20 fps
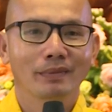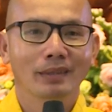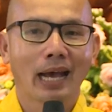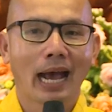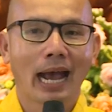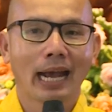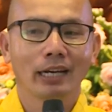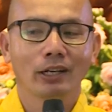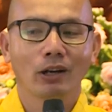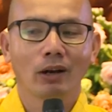
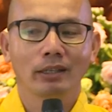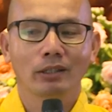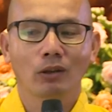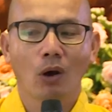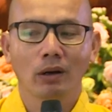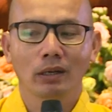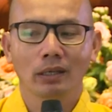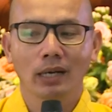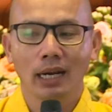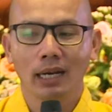Ai nói
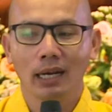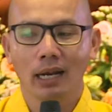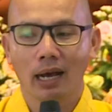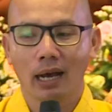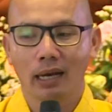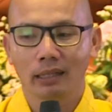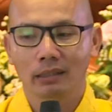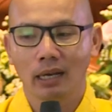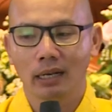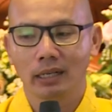con đây
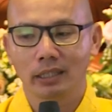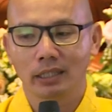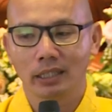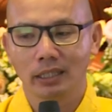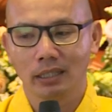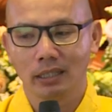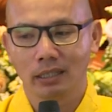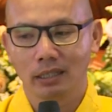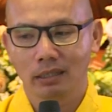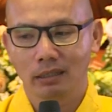là thần
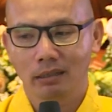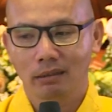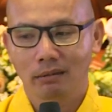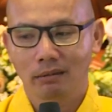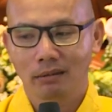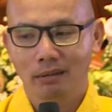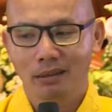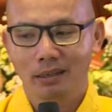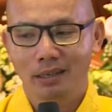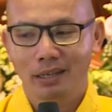tượng
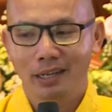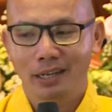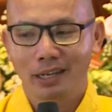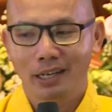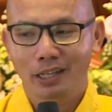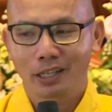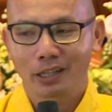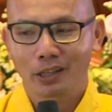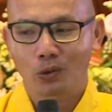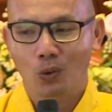
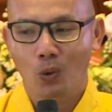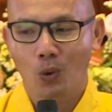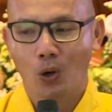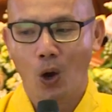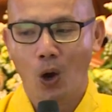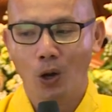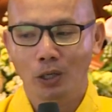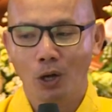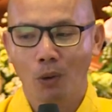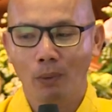của con?